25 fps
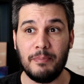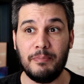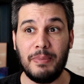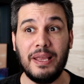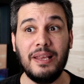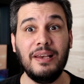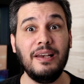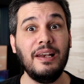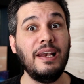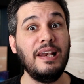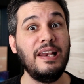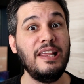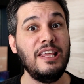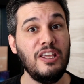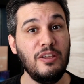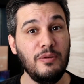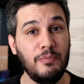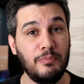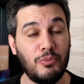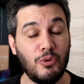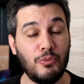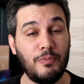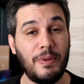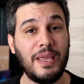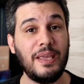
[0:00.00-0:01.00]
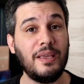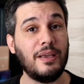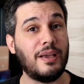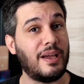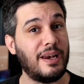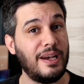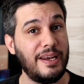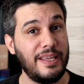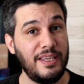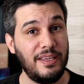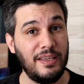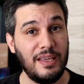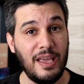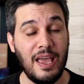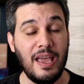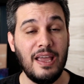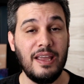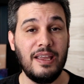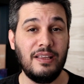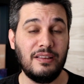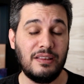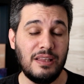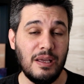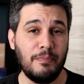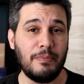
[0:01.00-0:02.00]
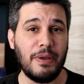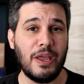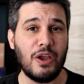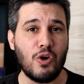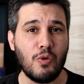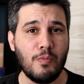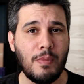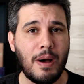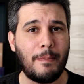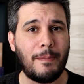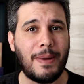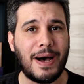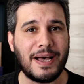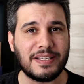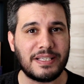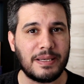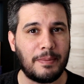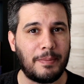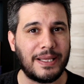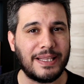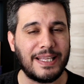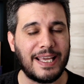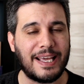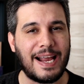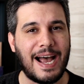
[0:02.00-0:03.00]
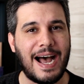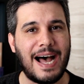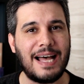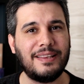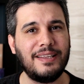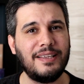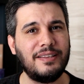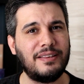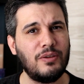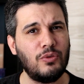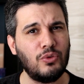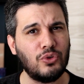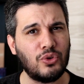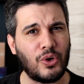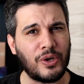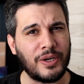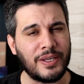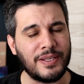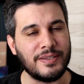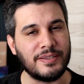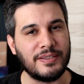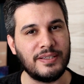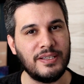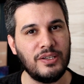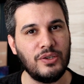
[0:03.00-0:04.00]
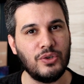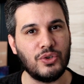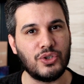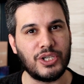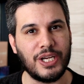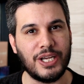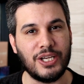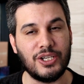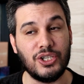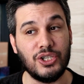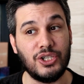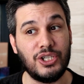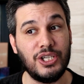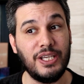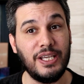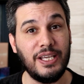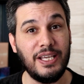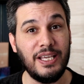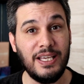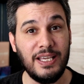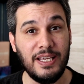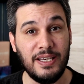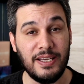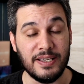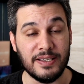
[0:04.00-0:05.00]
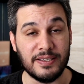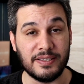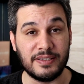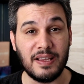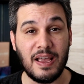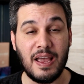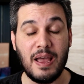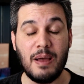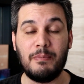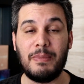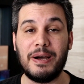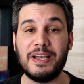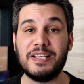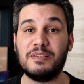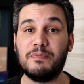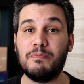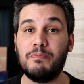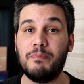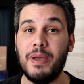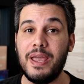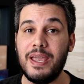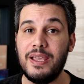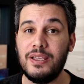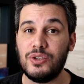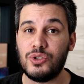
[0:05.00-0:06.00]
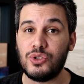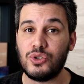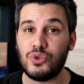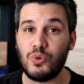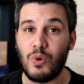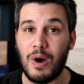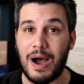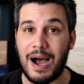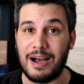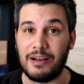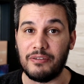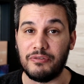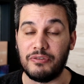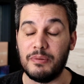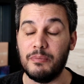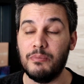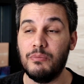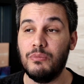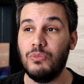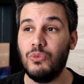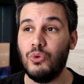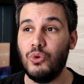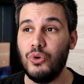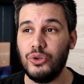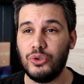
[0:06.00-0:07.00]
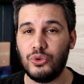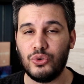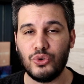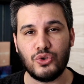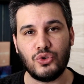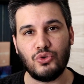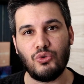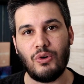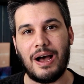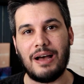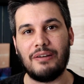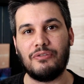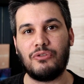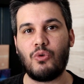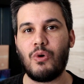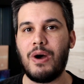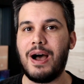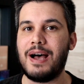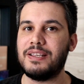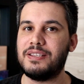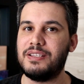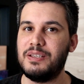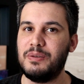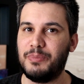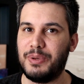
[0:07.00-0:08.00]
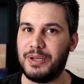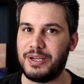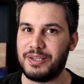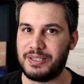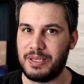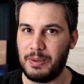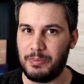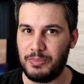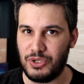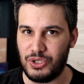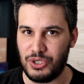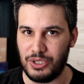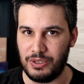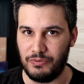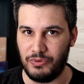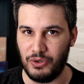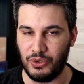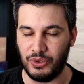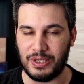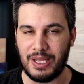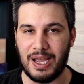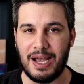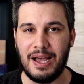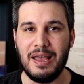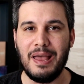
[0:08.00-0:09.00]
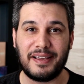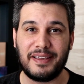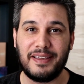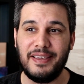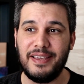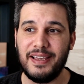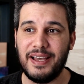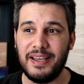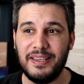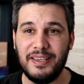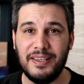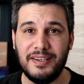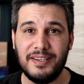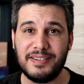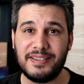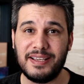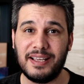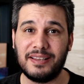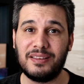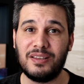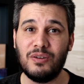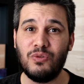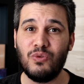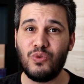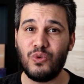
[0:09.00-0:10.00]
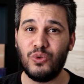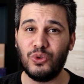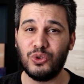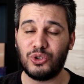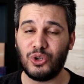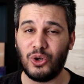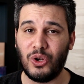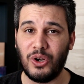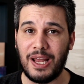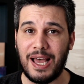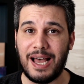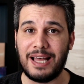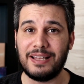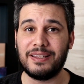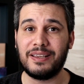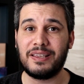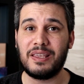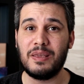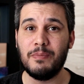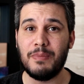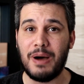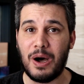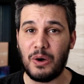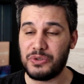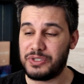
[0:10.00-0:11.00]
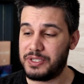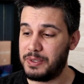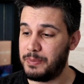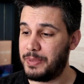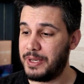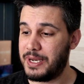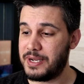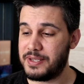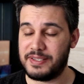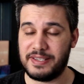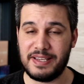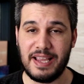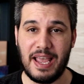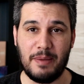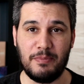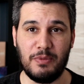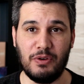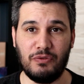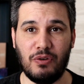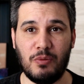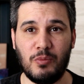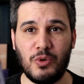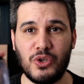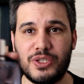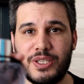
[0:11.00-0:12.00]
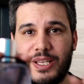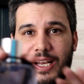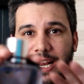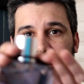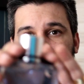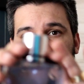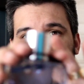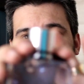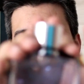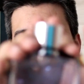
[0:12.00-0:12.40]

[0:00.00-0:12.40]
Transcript: bem limpo, bem clean e também com uma base amadeirada e tem um toquezinho, gente, de íris, mas bem suave, muito suave, quase imperceptível, tá? Aqui a íris é tão controlada que mal se percebe. Eu vou mostrar aqui